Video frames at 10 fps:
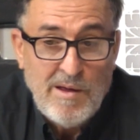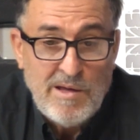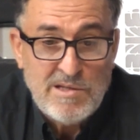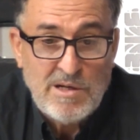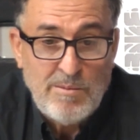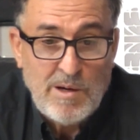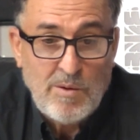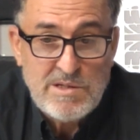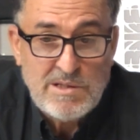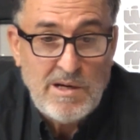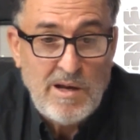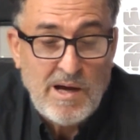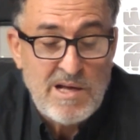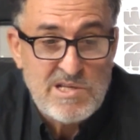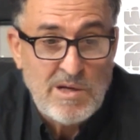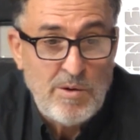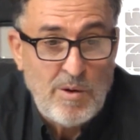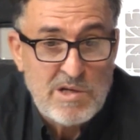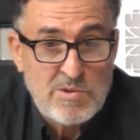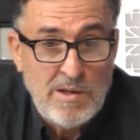y, sin embargo este la ha enganchado y
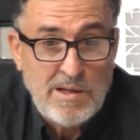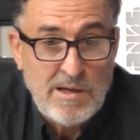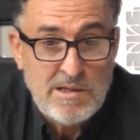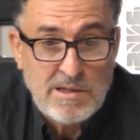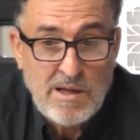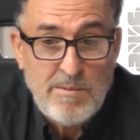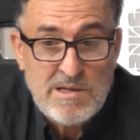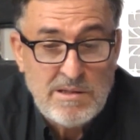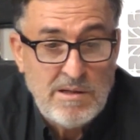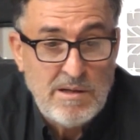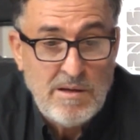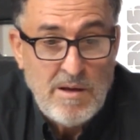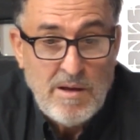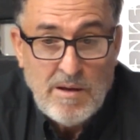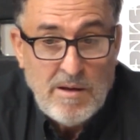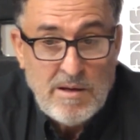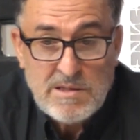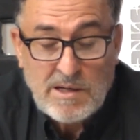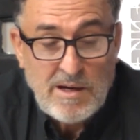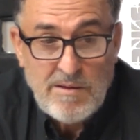no la suelta. Y es que además eh,
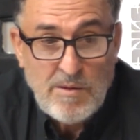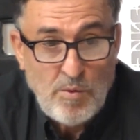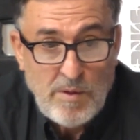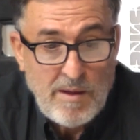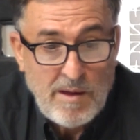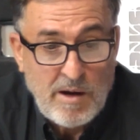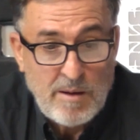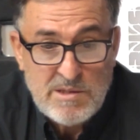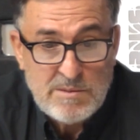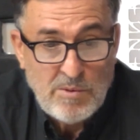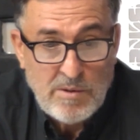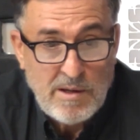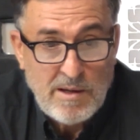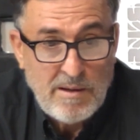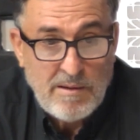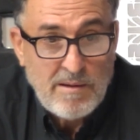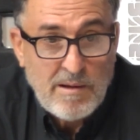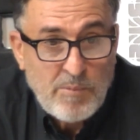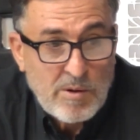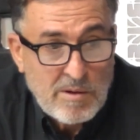es que nadie duda ahora mismo de...
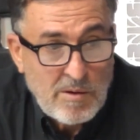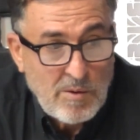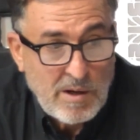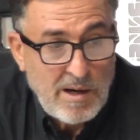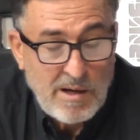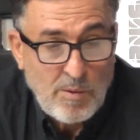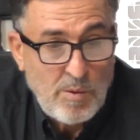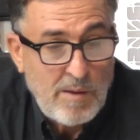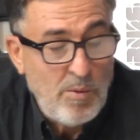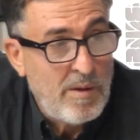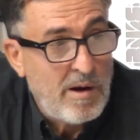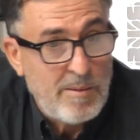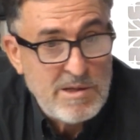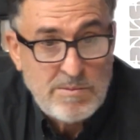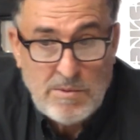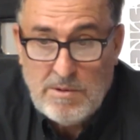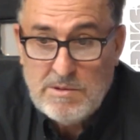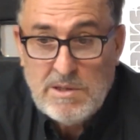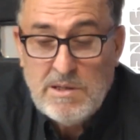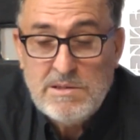El portero no crea ninguna duda ahora mismo. O
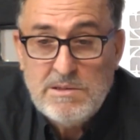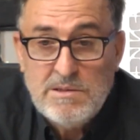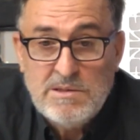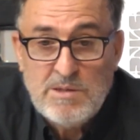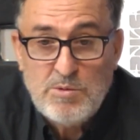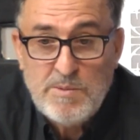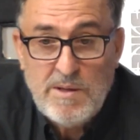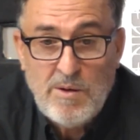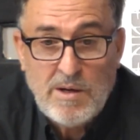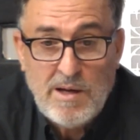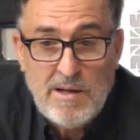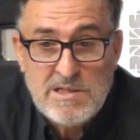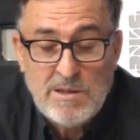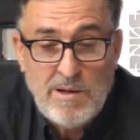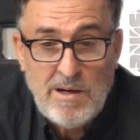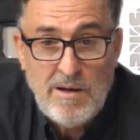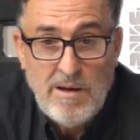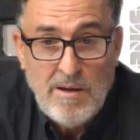sea, estamos viendo que el chaval...